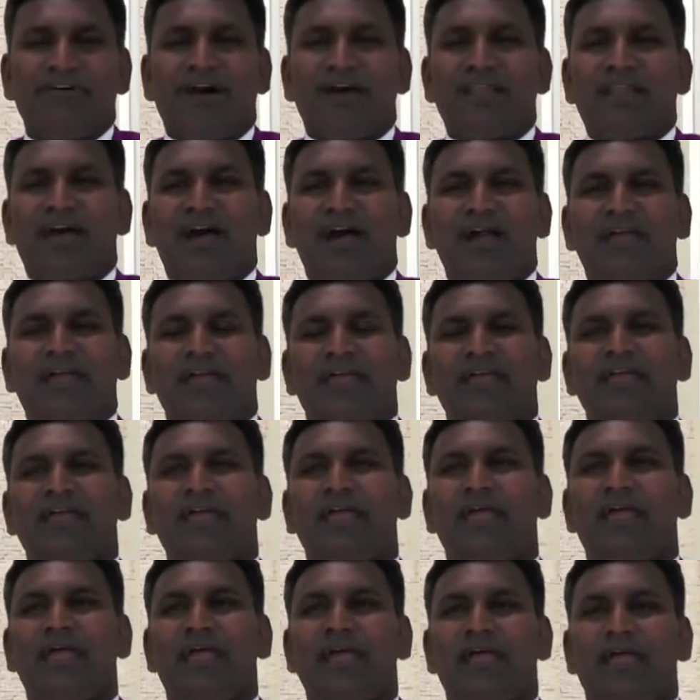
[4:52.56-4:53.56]
இவ்வாறாக
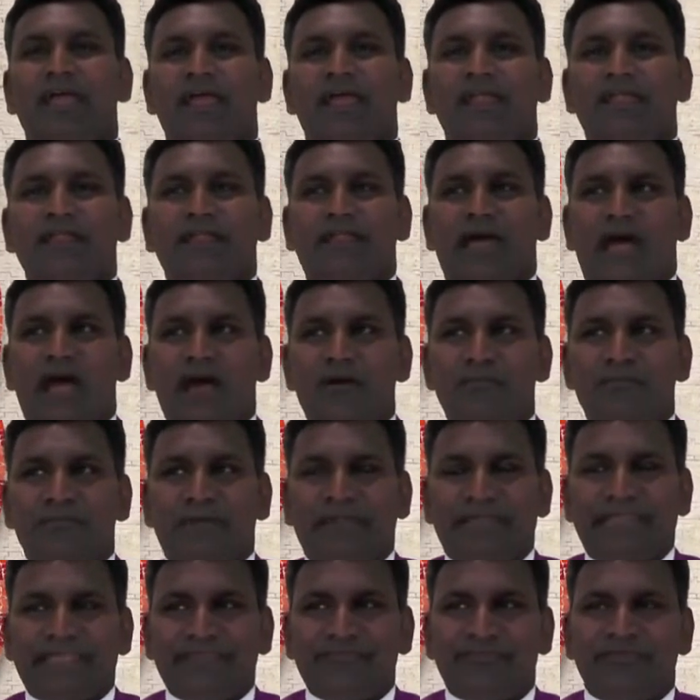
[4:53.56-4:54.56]
நாம்
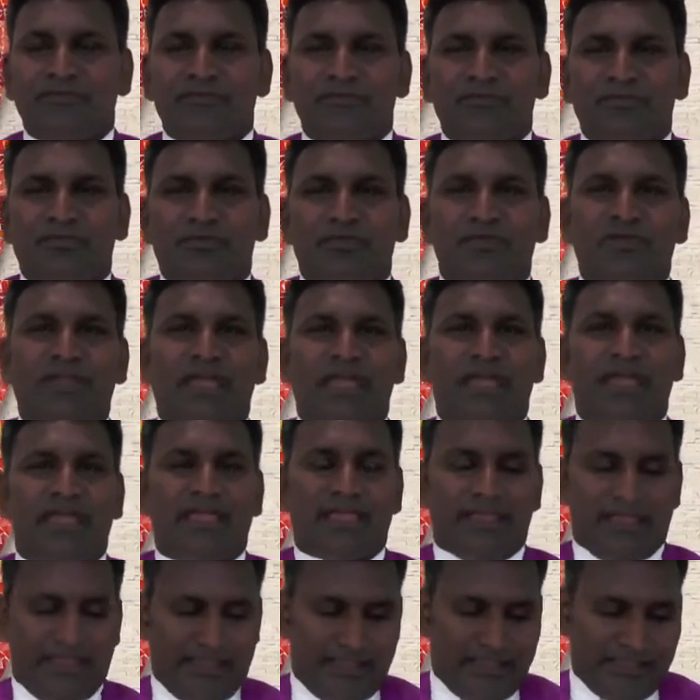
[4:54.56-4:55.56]
அனைவரும் கூட
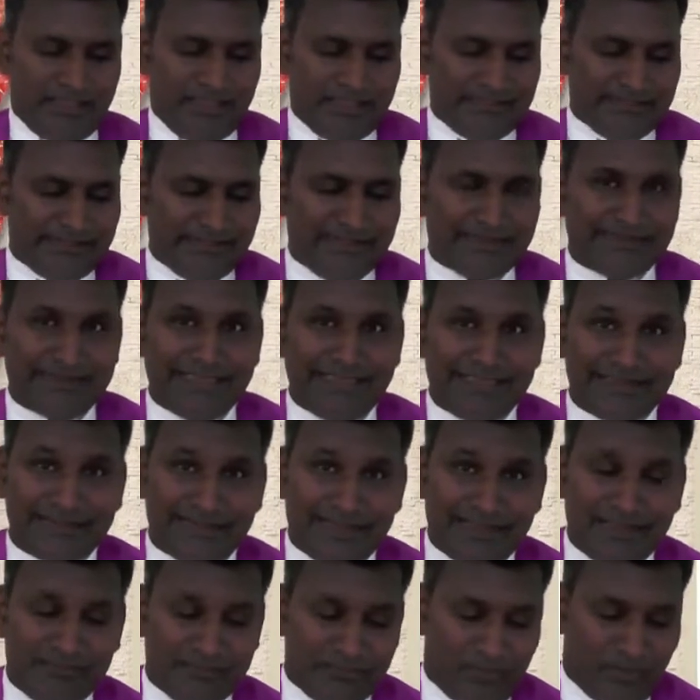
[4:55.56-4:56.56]
இந்த
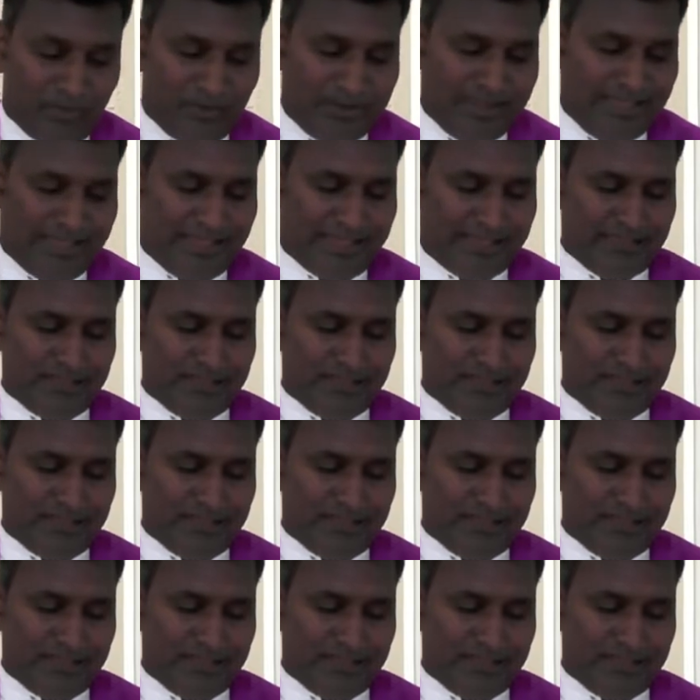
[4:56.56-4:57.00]
இடையர்களைப் போல